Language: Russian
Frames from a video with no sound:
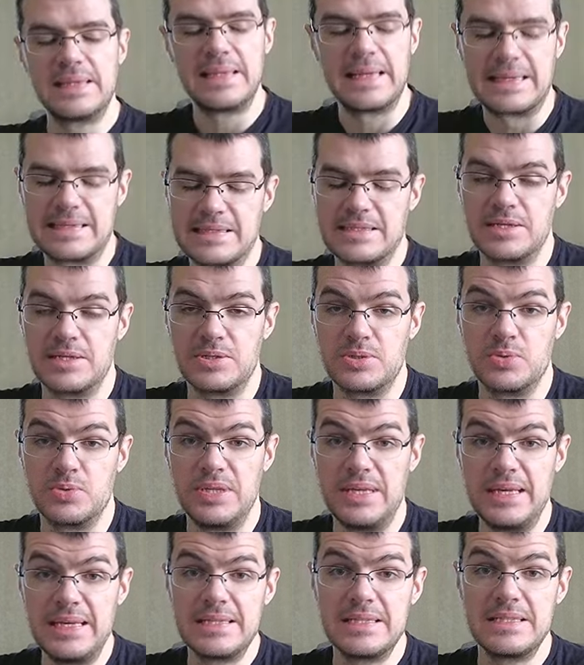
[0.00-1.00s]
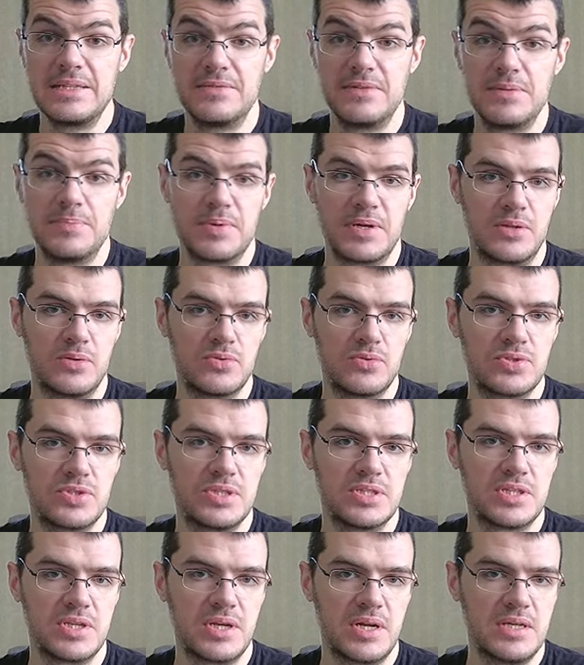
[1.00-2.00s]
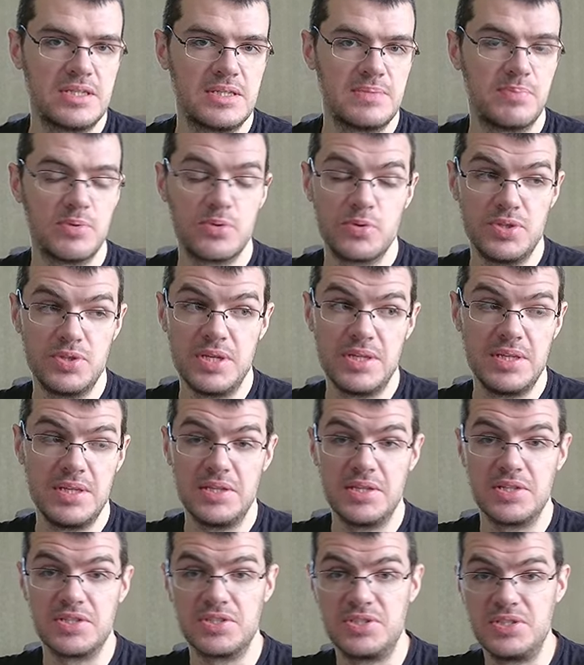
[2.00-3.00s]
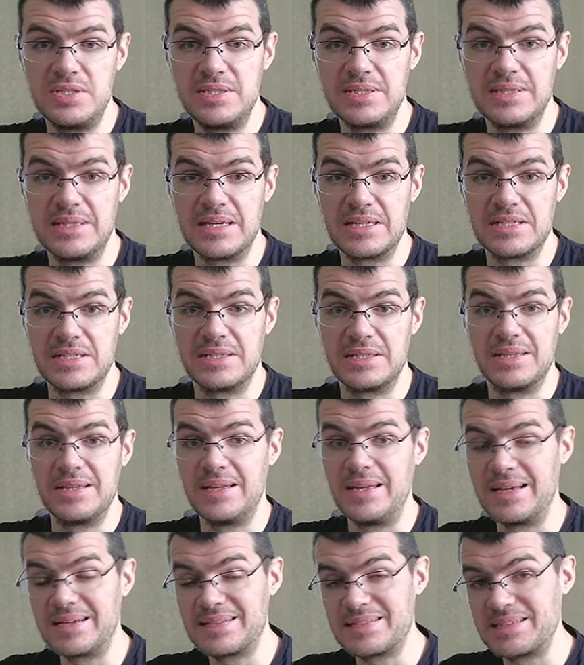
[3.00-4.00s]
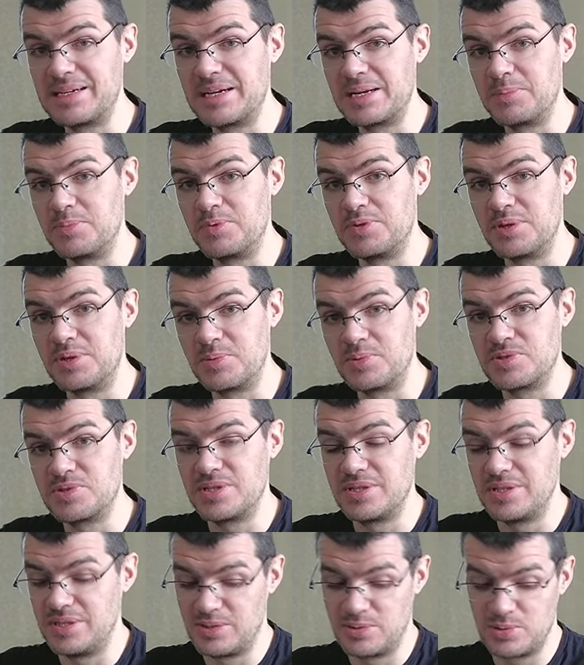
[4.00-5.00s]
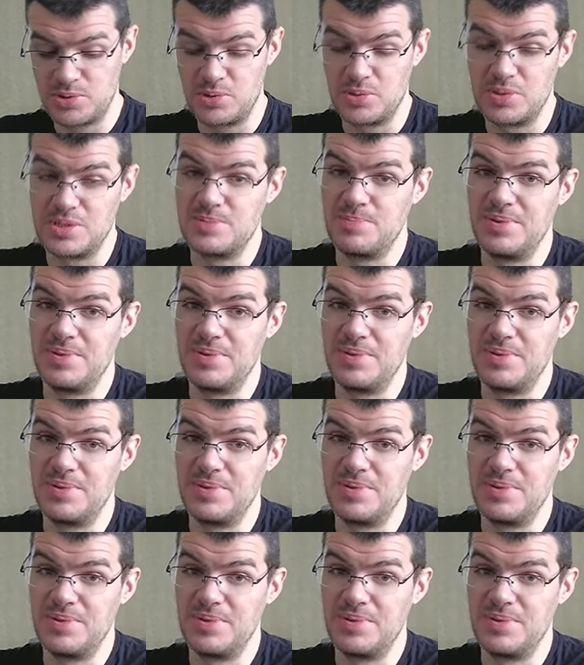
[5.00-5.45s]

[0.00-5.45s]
я так скажу, если вы продолжите жрать, похудение не ждите даже от инъекций гормона роста, не то что от